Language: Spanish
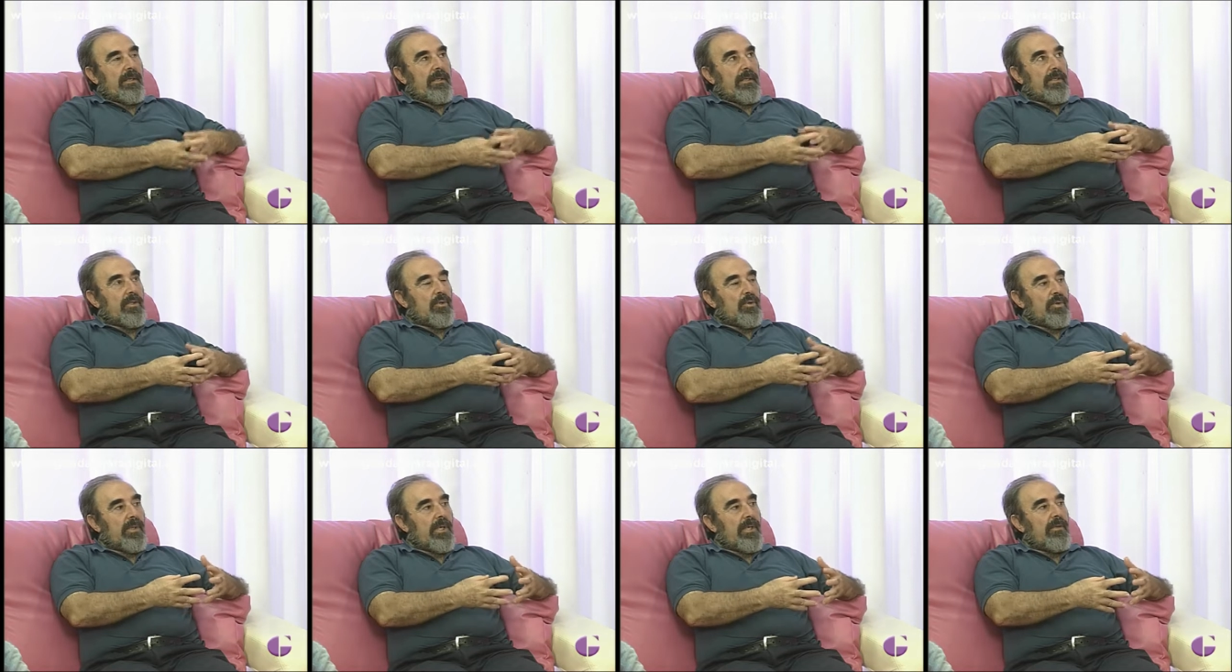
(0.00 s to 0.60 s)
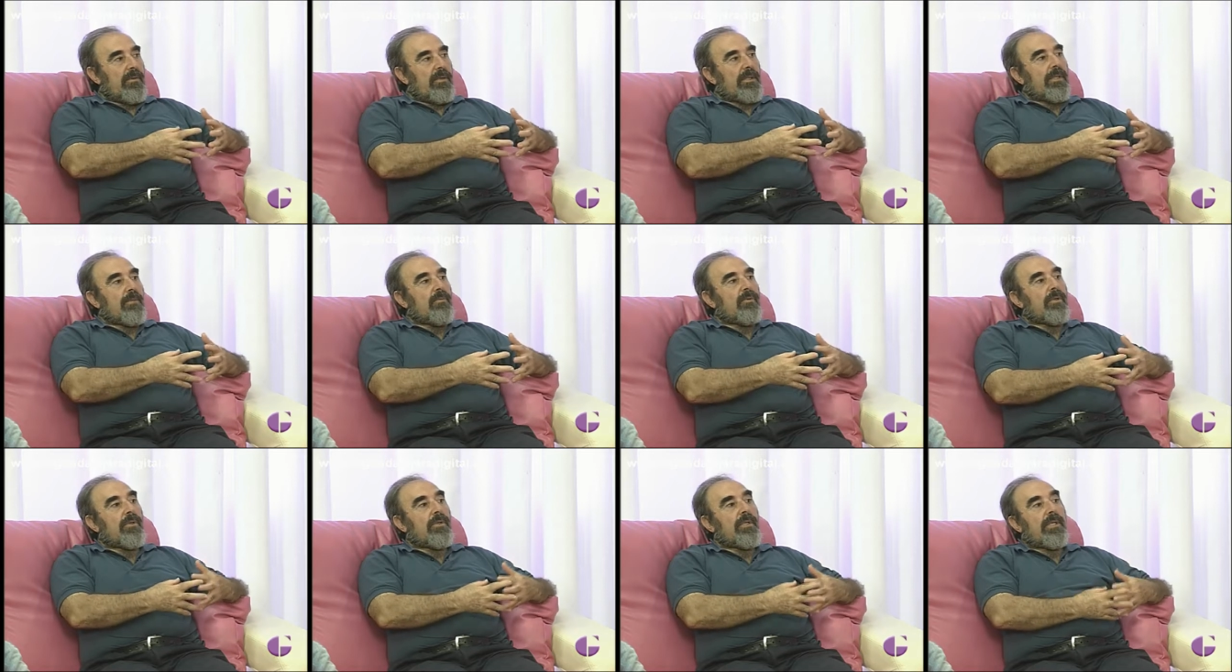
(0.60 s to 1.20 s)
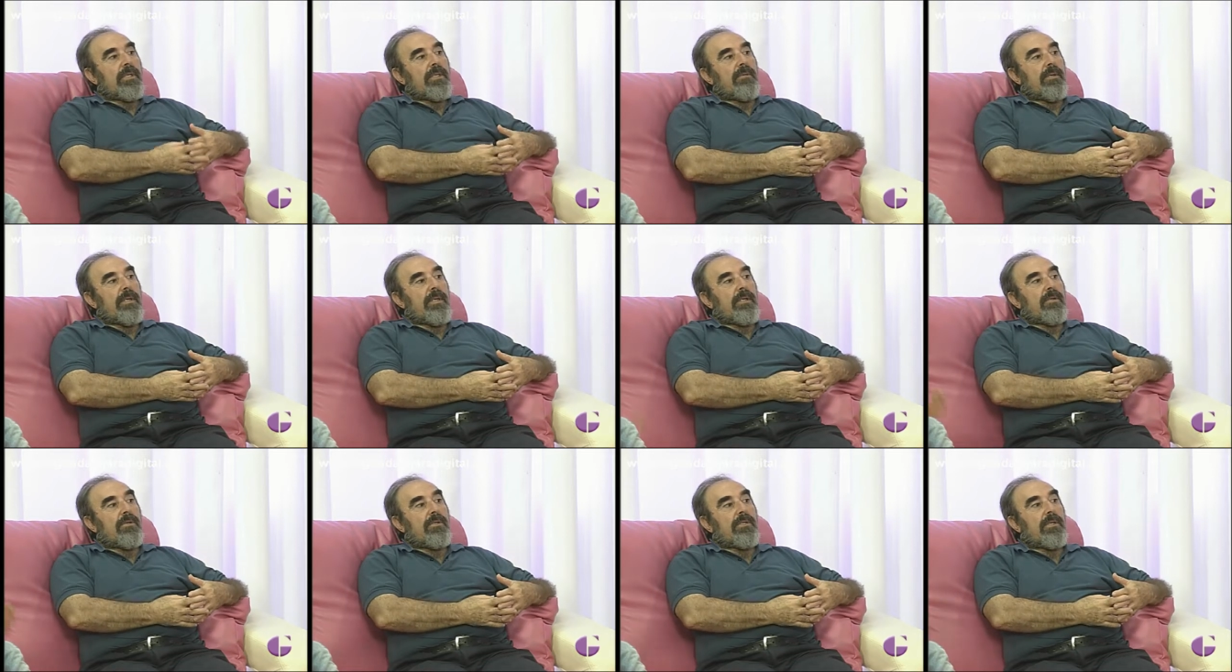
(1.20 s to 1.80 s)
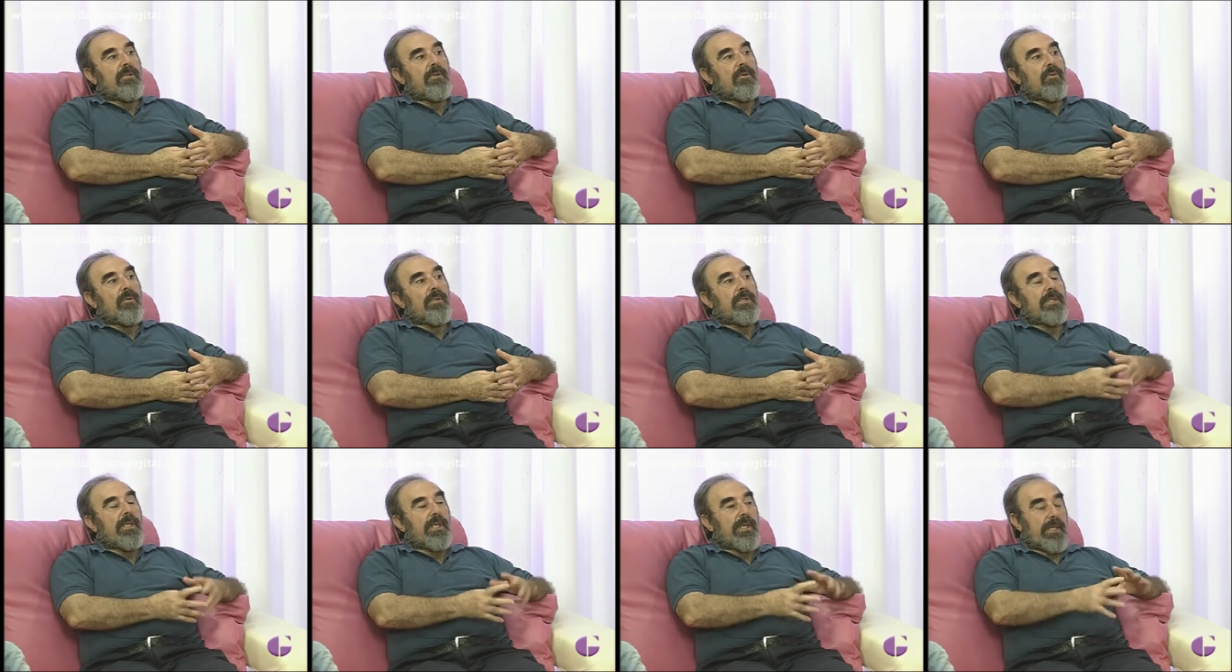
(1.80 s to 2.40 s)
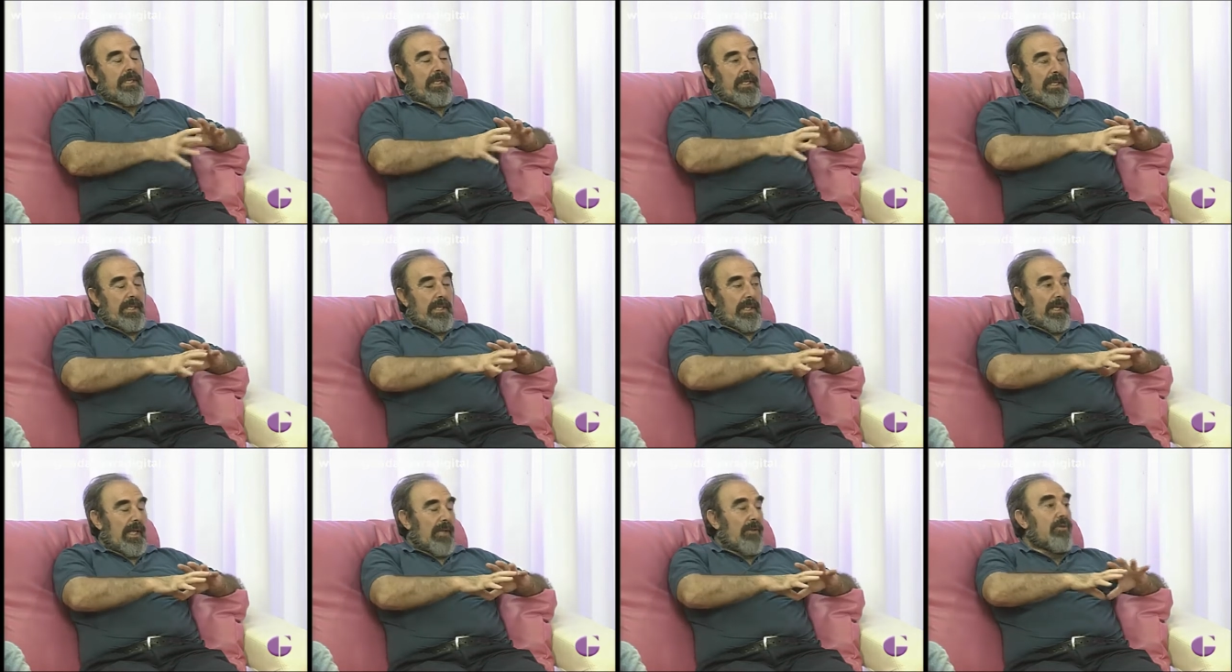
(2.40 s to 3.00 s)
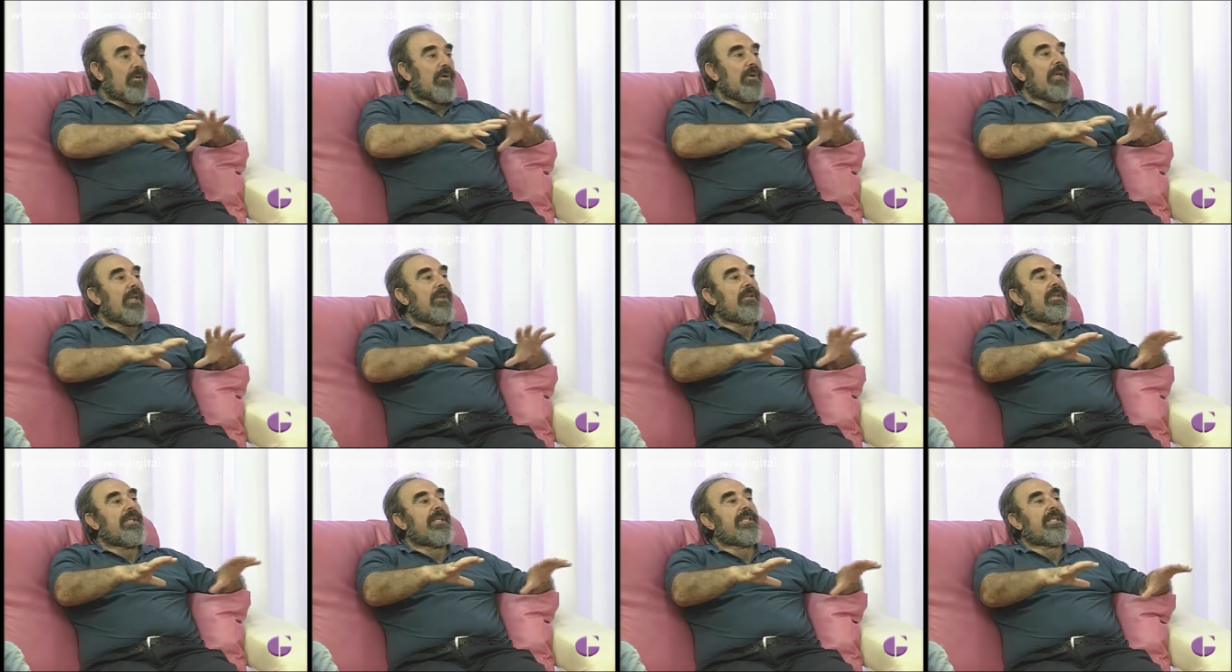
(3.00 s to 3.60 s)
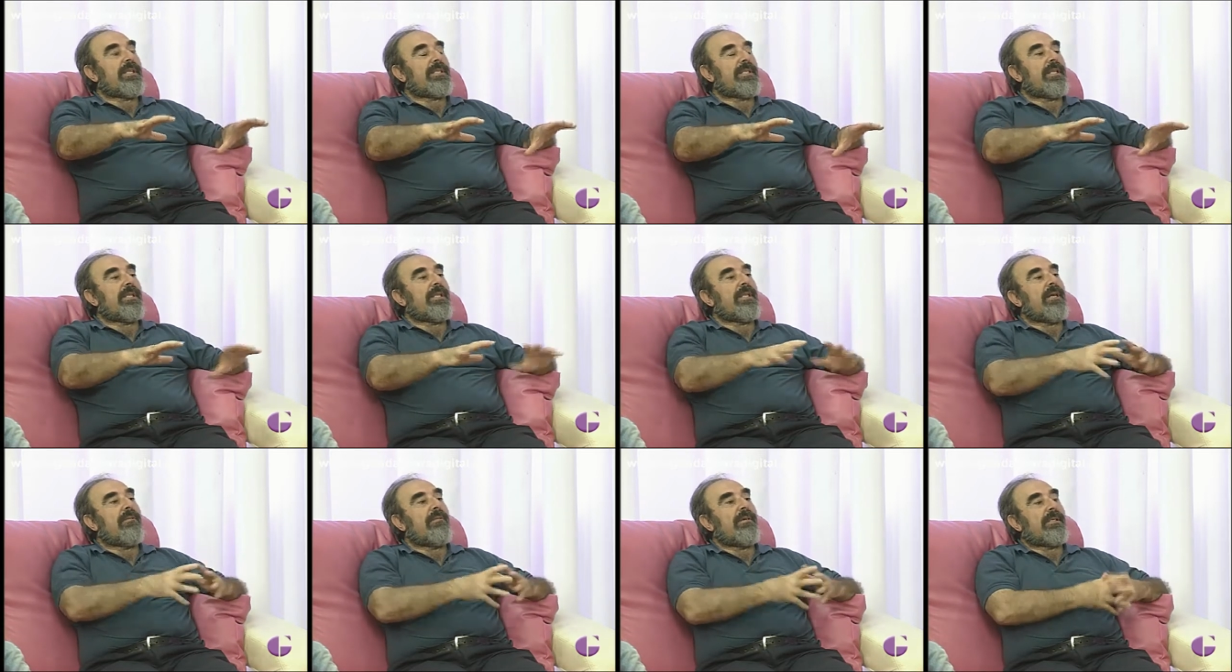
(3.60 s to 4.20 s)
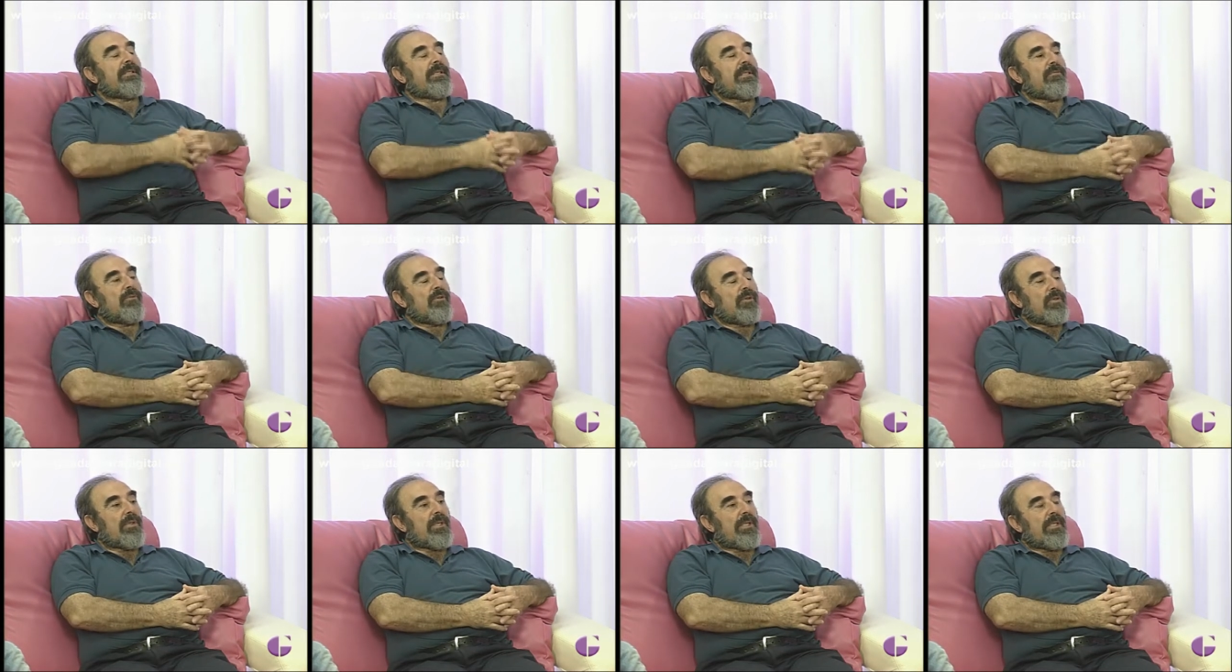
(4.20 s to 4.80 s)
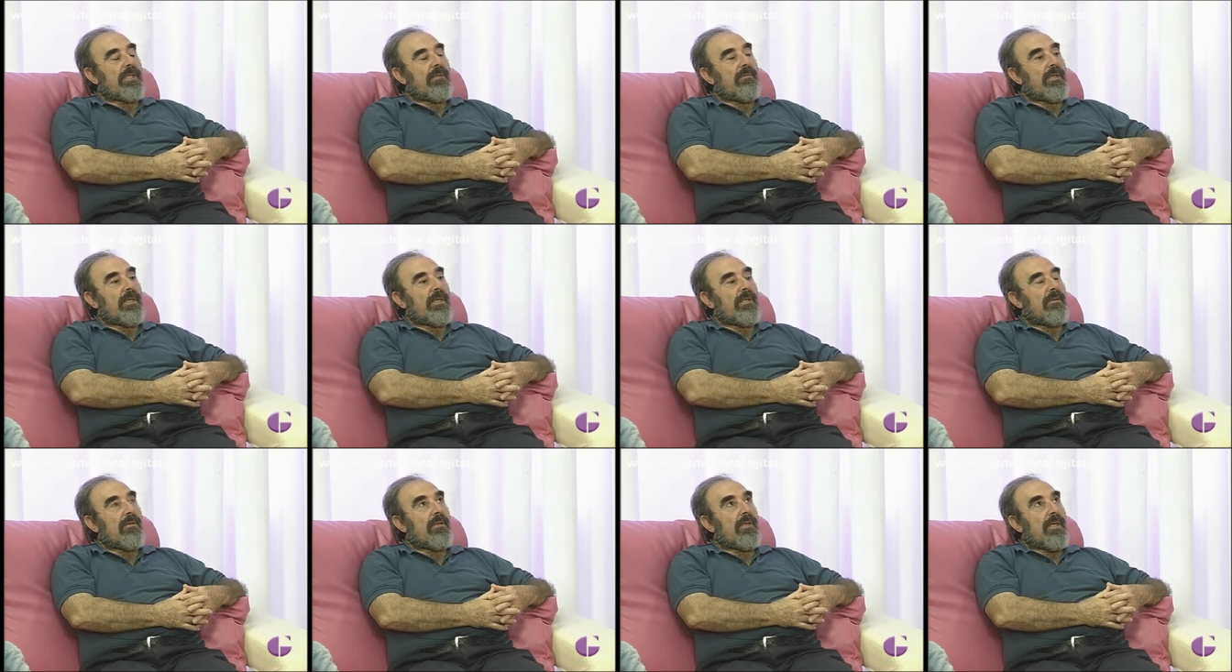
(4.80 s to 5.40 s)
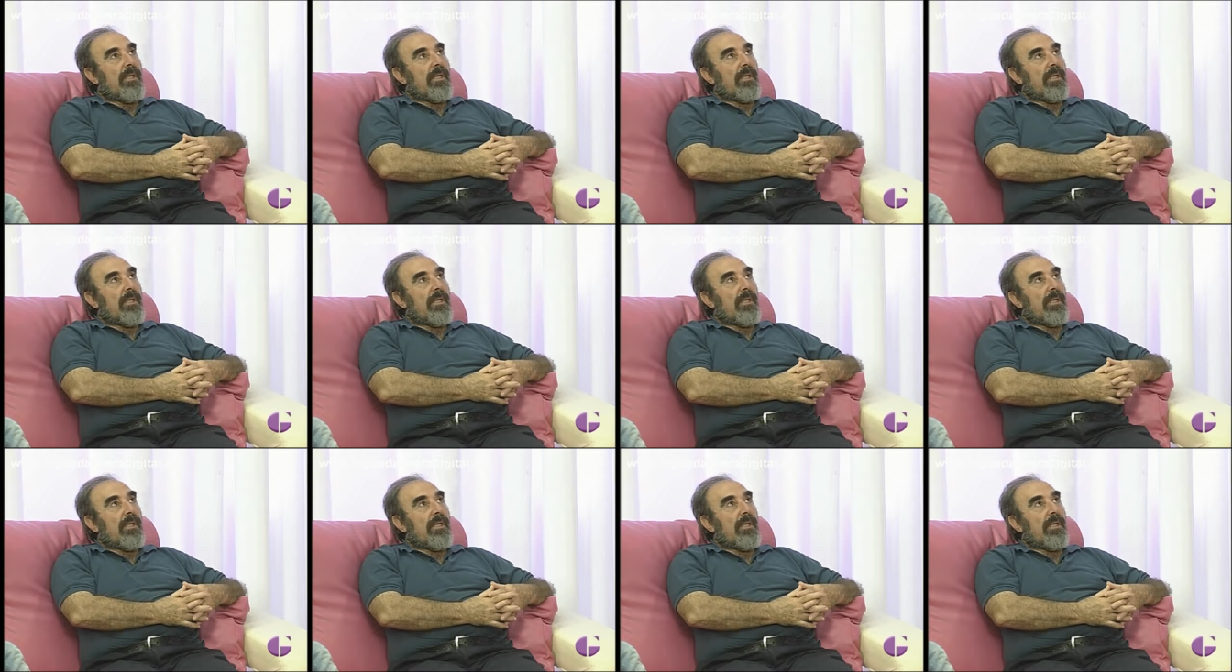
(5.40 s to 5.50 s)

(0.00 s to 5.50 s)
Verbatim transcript: Estudiando este mundo celtibérico se dio cuenta que la zona donde se asentaba este mundo celtibérico